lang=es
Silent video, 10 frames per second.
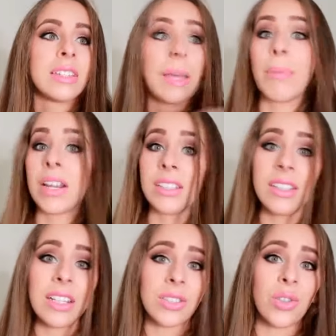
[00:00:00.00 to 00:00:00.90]
se apartan
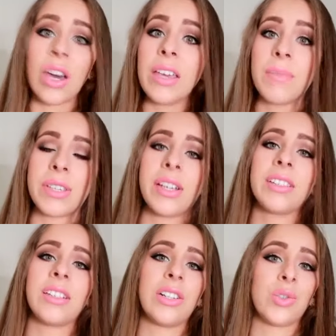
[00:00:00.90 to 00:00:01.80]
de la ciudad y empiezan
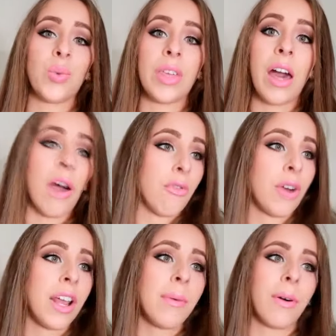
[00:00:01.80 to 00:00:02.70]
a tener su vida
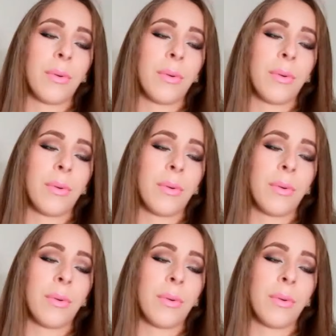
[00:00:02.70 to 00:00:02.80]
afuera,